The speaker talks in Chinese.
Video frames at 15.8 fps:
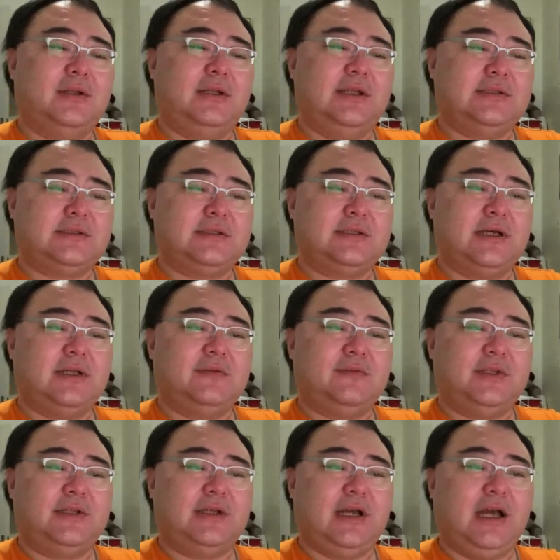类似这样的
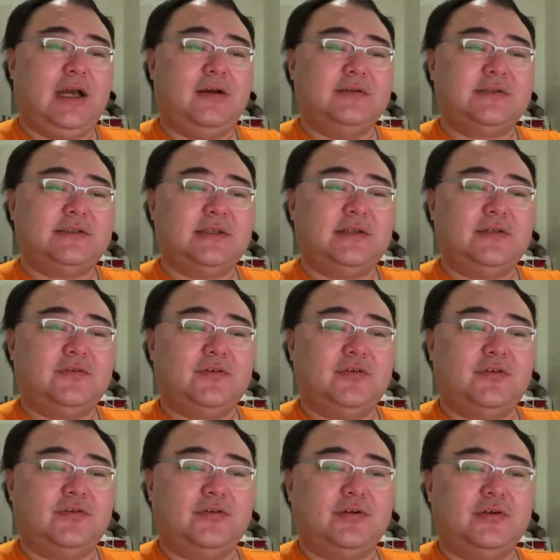问题。还有一些呢，就
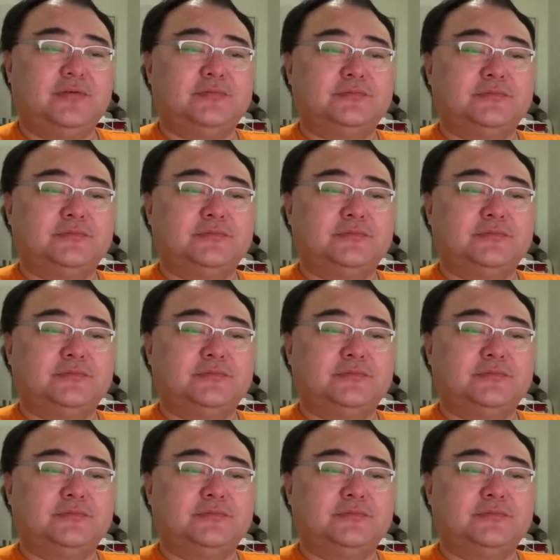是说